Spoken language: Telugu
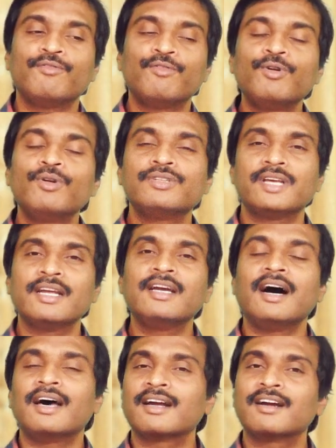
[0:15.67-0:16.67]
ఫుడ్
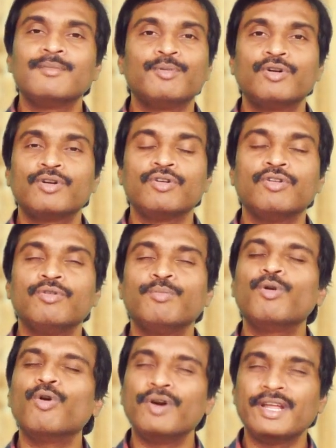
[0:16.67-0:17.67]
సరిగ్గా అరగకపోవటం
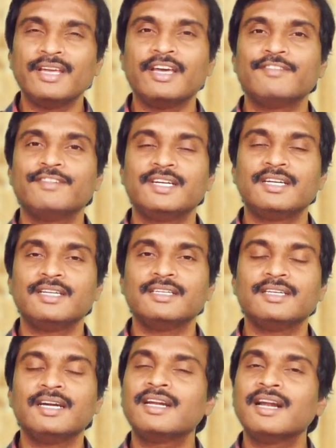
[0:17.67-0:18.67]
బ్లోటింగ్ ఎఫెక్ట్
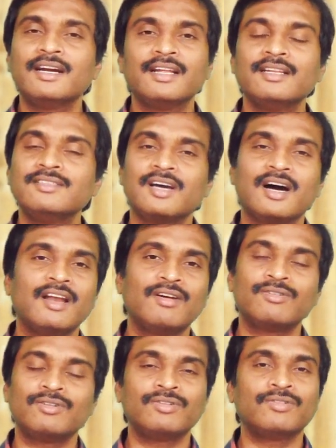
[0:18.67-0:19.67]
ఇట్లాంటివన్నీ చాలా
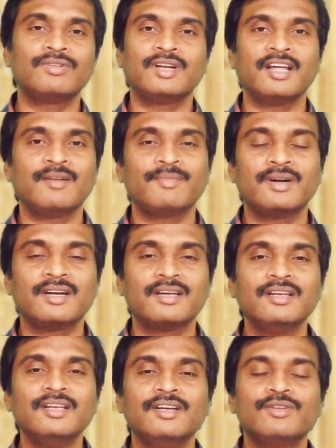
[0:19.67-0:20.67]
ఉంటూ ఉంటాయి అన్నమాట
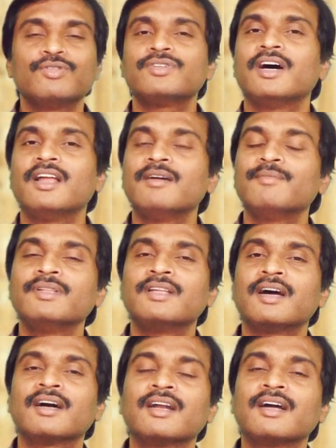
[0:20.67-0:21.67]
సో
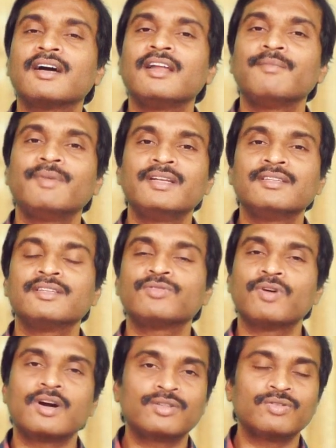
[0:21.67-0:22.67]
చాలామంది రకరకాల
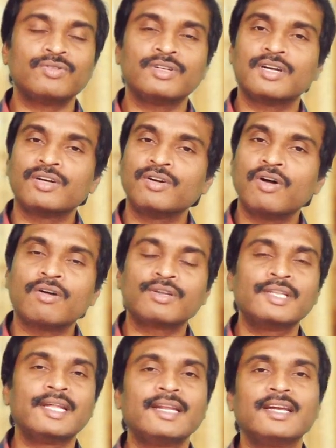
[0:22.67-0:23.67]
మెడిసిన్స్ వాడుతూ ఉంటారు
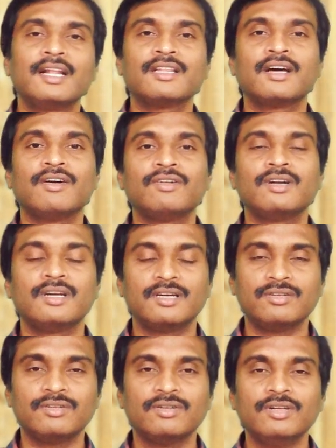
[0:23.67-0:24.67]
డాక్టర్ దగ్గరికి వెళ్తూ
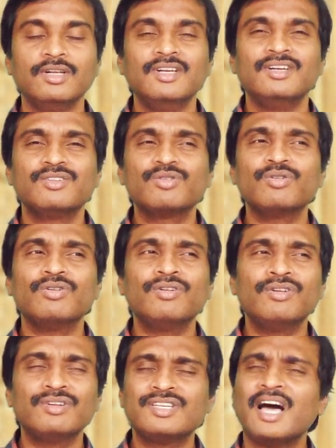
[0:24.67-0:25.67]
ఉంటారు సో
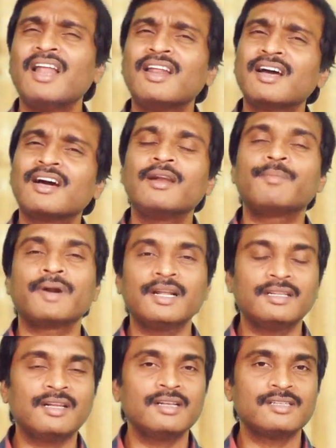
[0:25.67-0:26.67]
చాలా రకాల
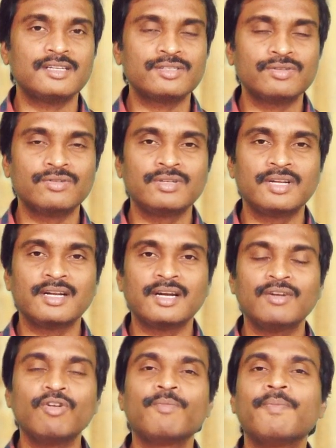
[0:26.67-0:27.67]
ప్రయత్నాలు చేస్తూ ఉంటారు
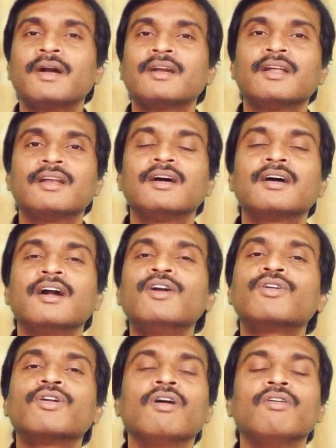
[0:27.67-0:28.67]
కానీ ఒక పట్టాన
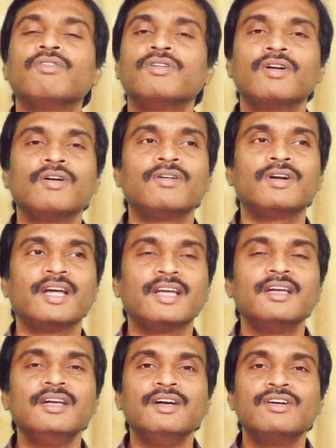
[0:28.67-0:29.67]
కంట్రోల్ అవ్వకుండా
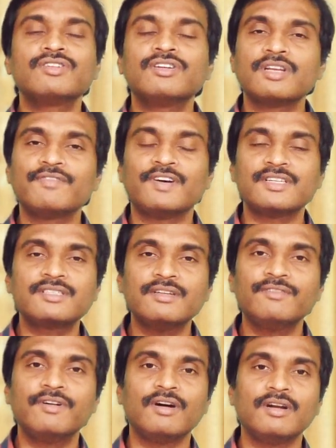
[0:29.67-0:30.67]
ఉంటాయి సో అసలు ఫస్ట్
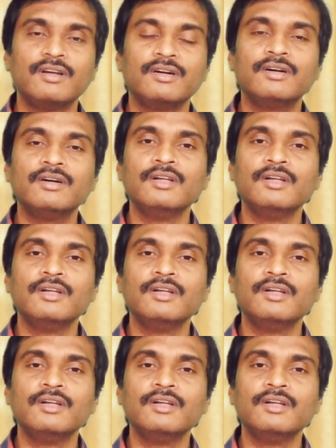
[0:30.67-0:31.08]
ఆఫ్ ఆల్